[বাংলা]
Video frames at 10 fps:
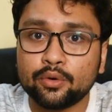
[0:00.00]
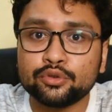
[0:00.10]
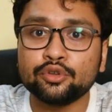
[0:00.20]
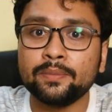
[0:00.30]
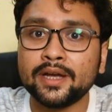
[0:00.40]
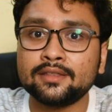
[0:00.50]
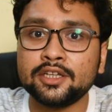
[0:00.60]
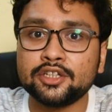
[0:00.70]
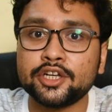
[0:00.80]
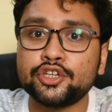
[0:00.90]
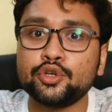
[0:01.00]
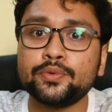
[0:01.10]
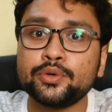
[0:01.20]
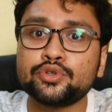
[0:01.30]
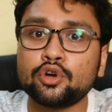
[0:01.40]
অন্য ব্যক্তি সেই টিউব
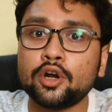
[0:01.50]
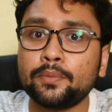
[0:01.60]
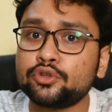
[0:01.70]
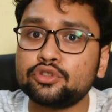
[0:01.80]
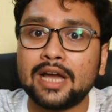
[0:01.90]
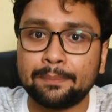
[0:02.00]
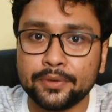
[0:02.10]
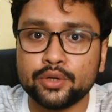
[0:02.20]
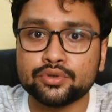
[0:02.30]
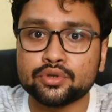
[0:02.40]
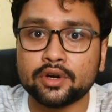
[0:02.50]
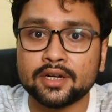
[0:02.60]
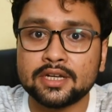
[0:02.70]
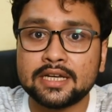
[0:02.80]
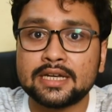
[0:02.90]
ইউজ করার পর যদি আপনি ইউজ
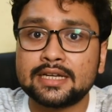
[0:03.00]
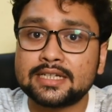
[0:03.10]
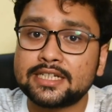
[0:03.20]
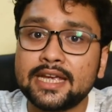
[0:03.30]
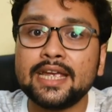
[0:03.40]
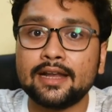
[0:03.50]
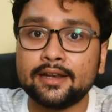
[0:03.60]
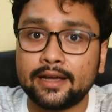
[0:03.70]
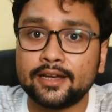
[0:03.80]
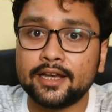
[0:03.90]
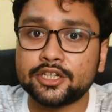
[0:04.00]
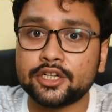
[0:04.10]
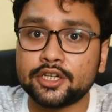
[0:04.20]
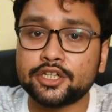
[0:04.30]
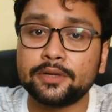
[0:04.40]
করেন সেই
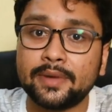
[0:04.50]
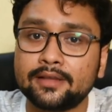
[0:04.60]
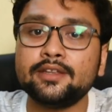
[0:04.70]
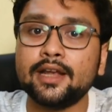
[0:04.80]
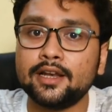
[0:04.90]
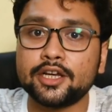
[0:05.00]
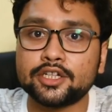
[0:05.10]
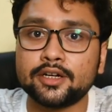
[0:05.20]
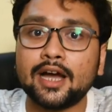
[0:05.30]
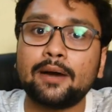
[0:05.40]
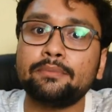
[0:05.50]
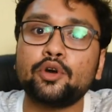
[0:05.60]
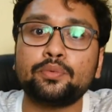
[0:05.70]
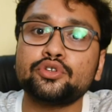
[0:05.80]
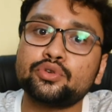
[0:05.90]
অ্যালিগেশনটা সেই ব্যক্তির অ্যালিগেশনটা
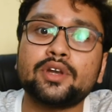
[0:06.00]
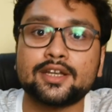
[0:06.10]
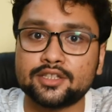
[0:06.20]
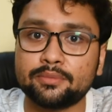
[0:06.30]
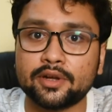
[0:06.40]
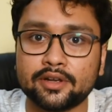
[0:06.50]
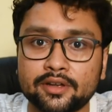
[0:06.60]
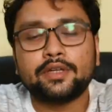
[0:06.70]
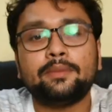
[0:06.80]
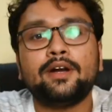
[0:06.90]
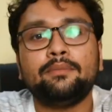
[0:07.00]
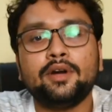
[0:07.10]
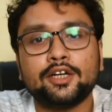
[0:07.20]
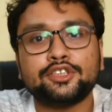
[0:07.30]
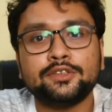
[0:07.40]
আপনার উপর চলে আসতে পারে এবার
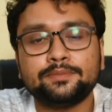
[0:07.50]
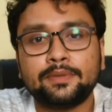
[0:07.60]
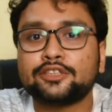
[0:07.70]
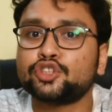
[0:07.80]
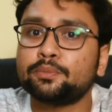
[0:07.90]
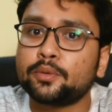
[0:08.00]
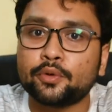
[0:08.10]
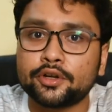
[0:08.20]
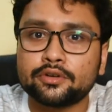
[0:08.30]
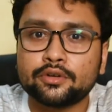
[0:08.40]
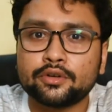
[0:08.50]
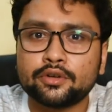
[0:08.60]
আমরা আসি পাঁচ নম্বর পয়েন্ট